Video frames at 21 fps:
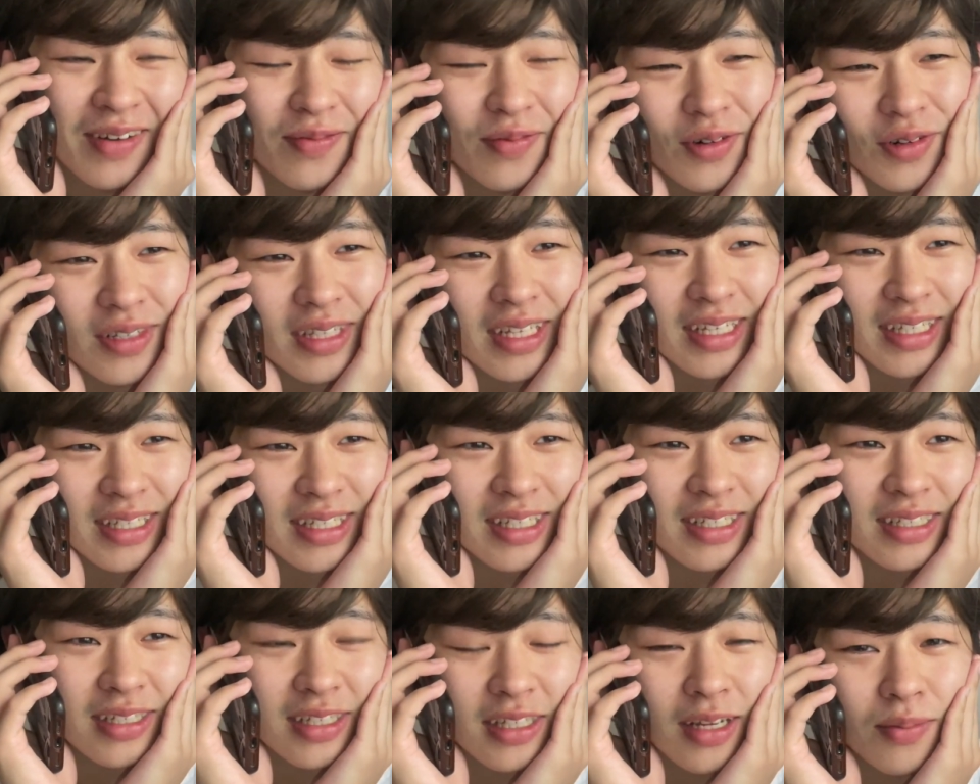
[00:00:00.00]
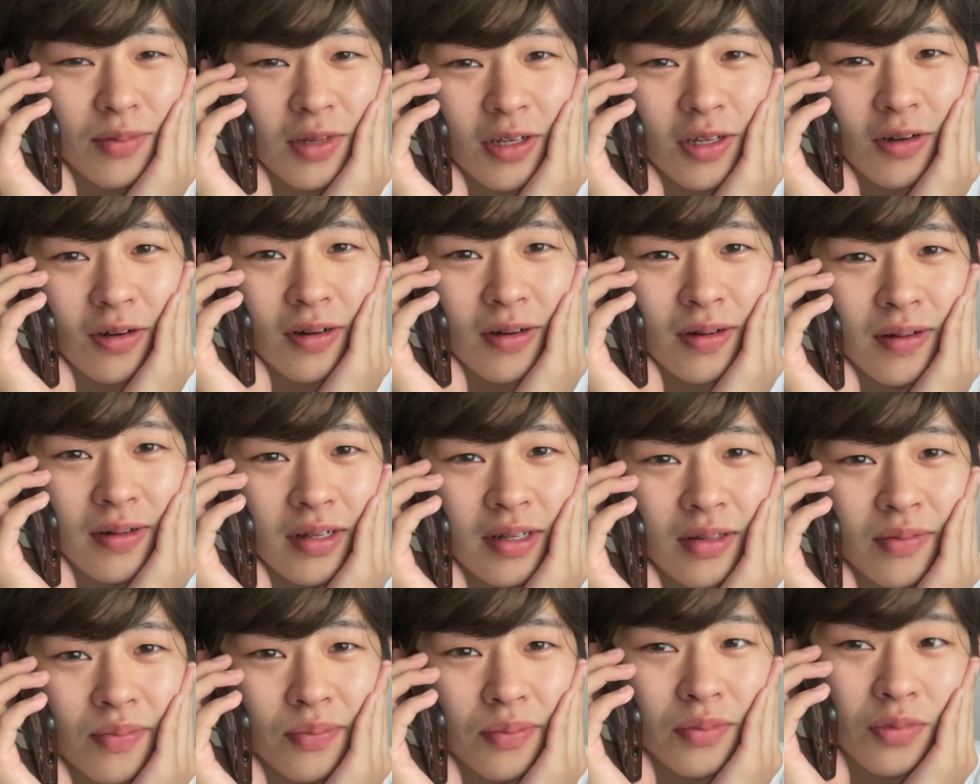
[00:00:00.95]
もうね、全然ダメよ。
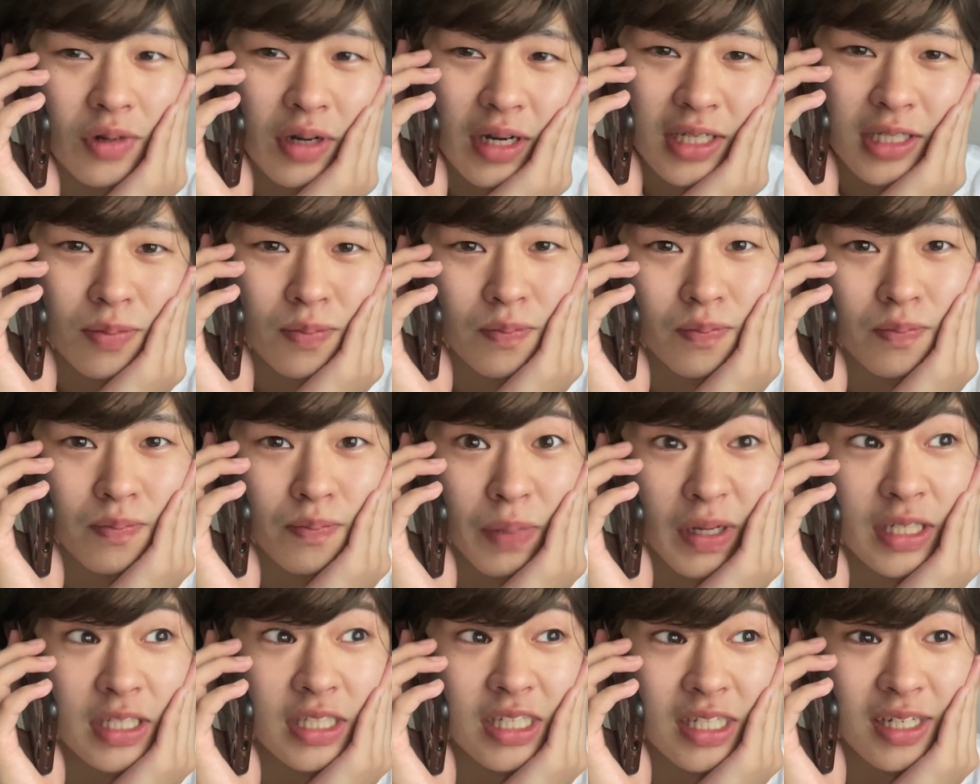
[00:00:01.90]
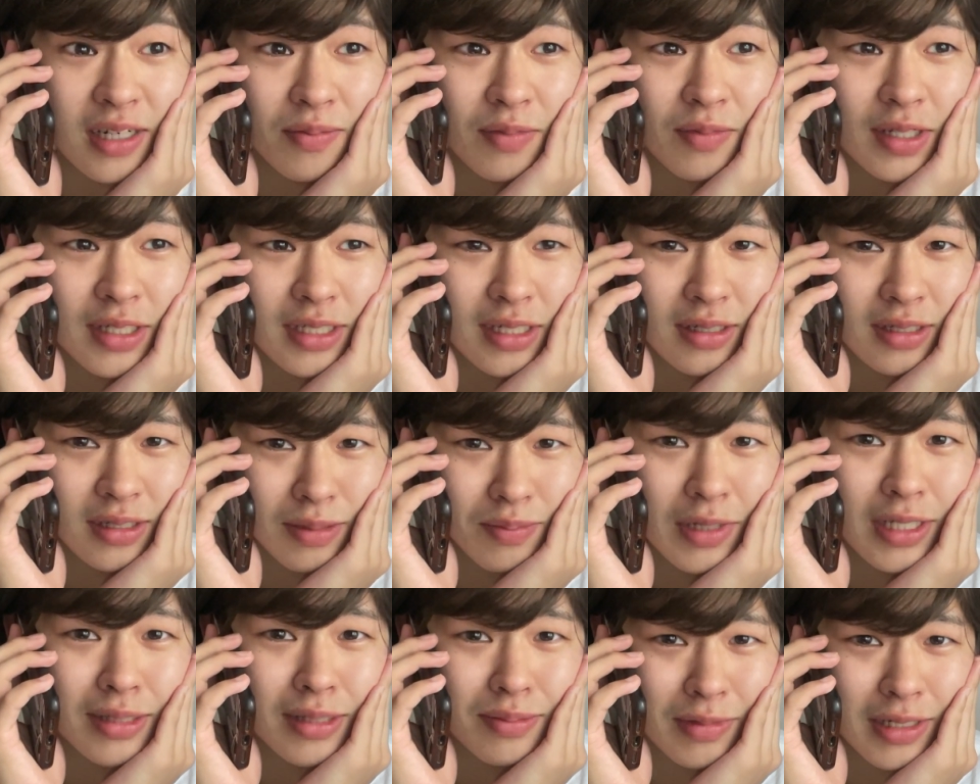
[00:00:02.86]
もう朝パッシリ目ちゃ
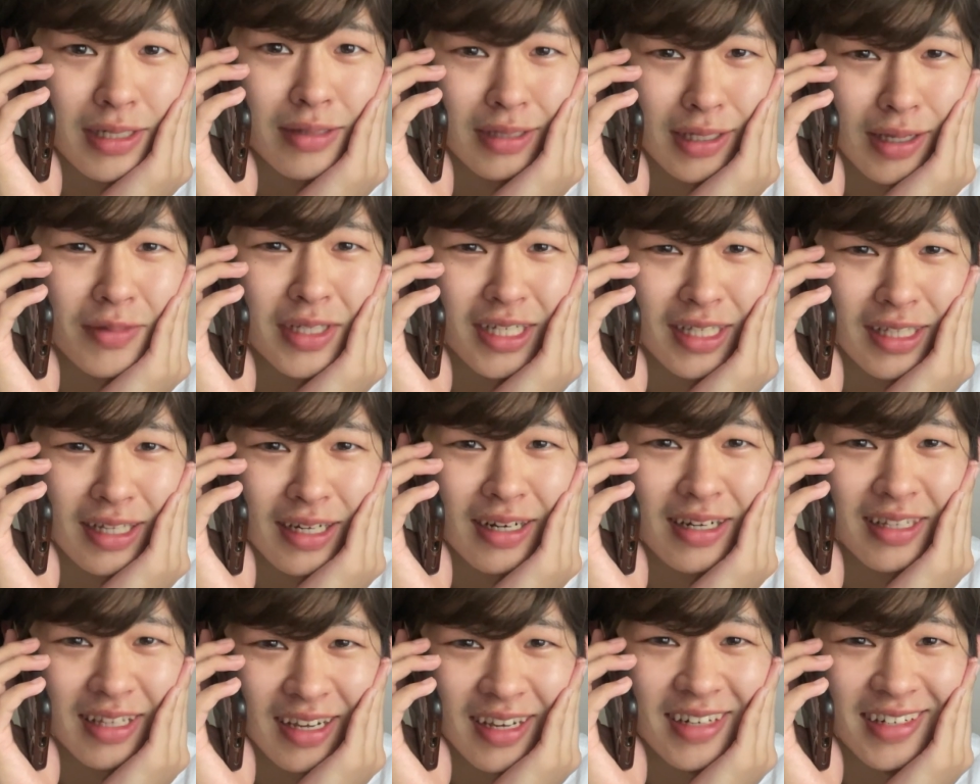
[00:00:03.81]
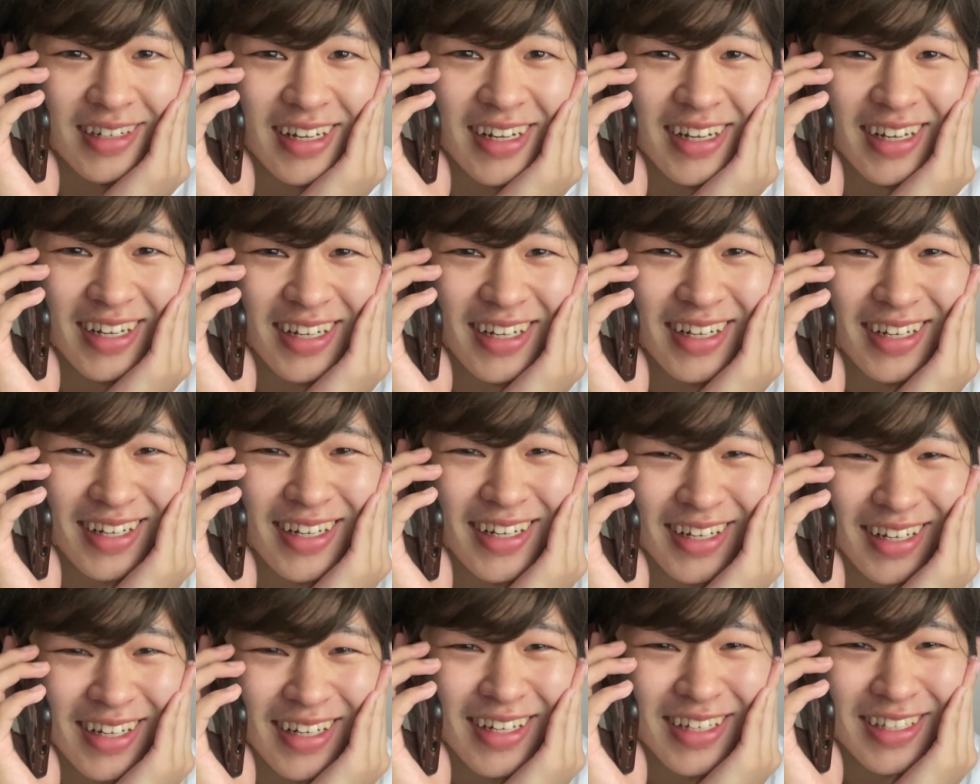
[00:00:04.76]
目目覚めちゃったからね。
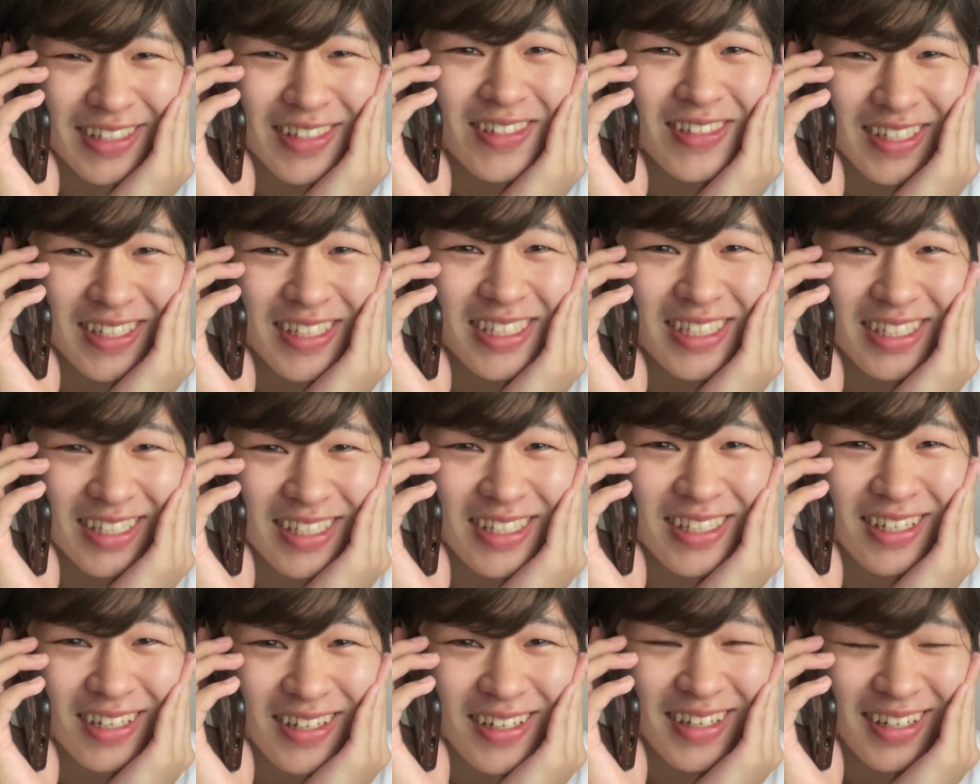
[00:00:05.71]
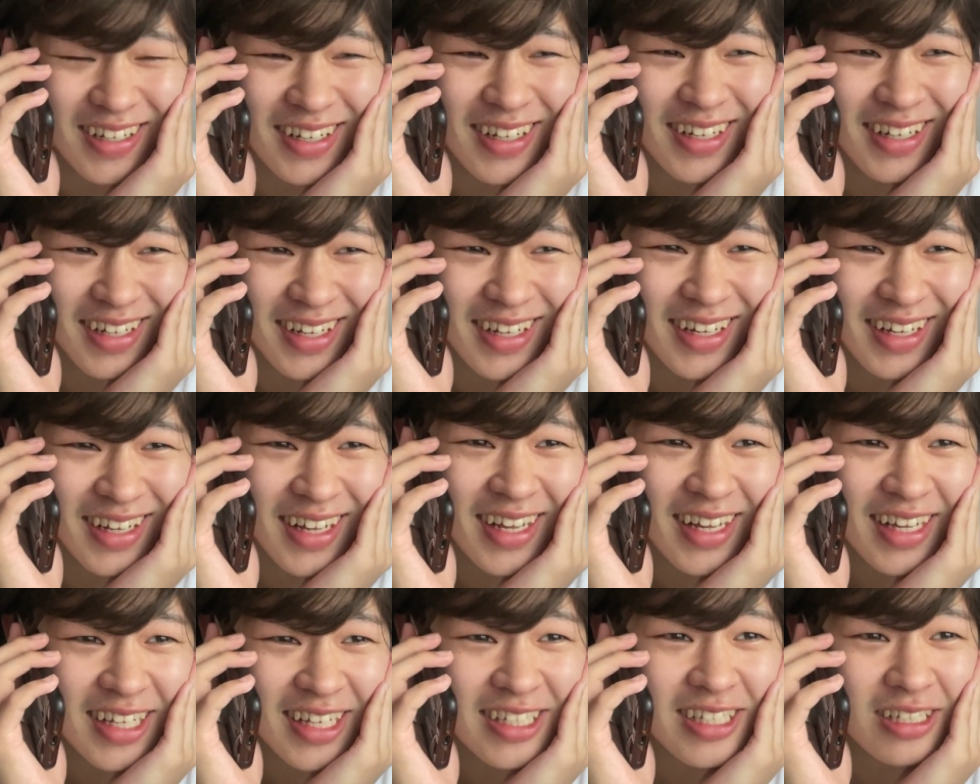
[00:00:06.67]
そうそうそうそう。
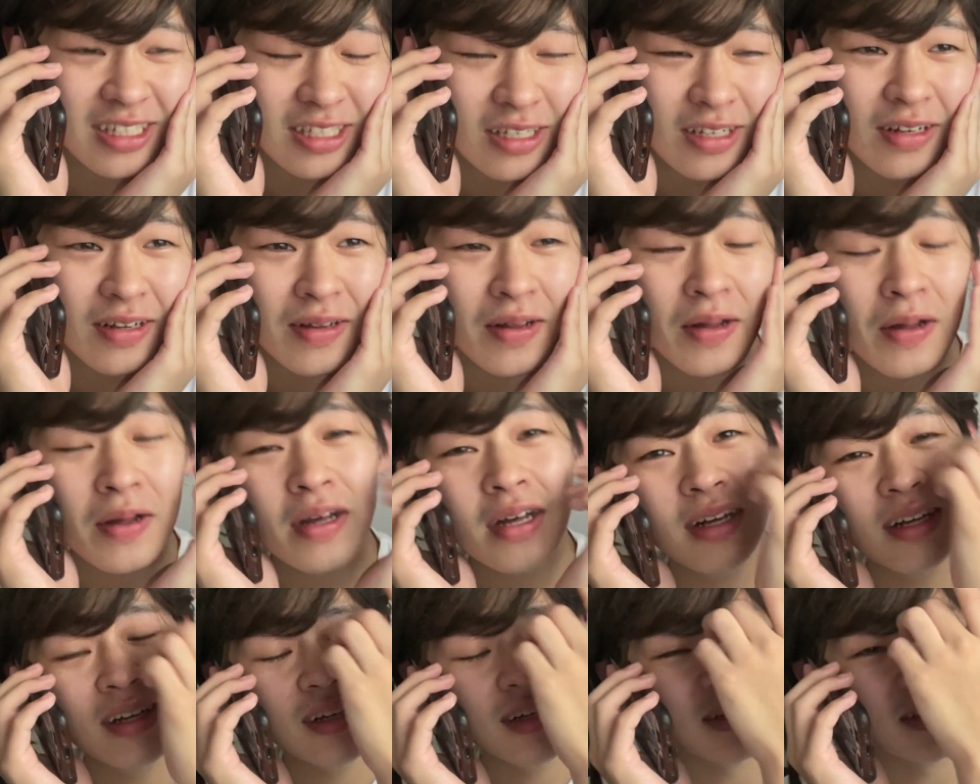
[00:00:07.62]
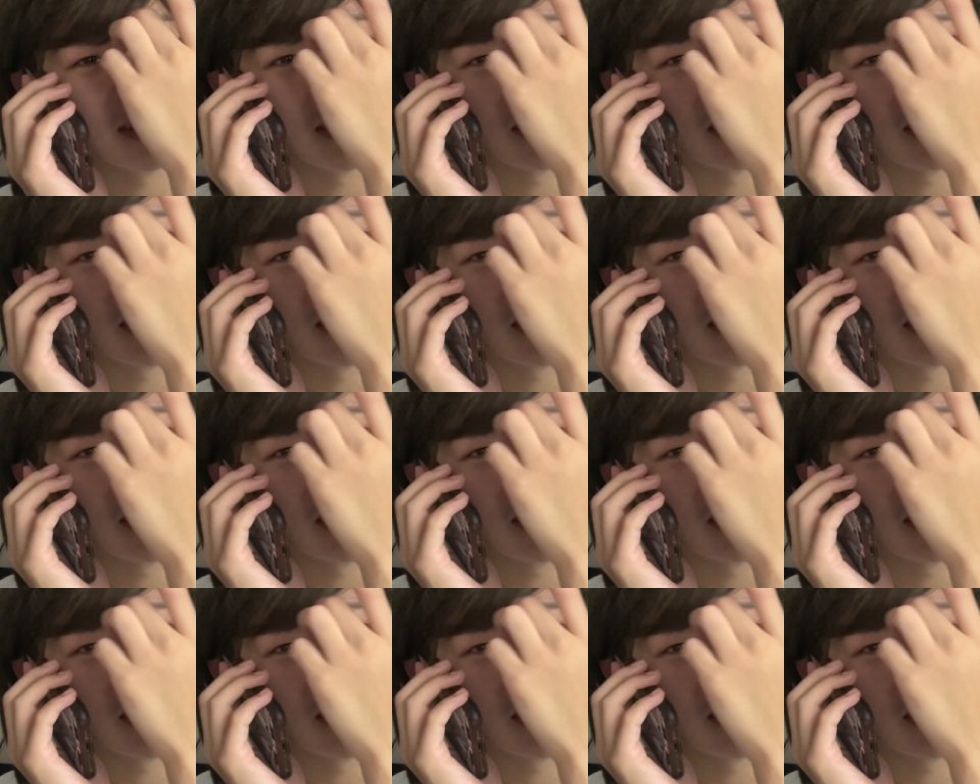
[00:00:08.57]
そうそう。う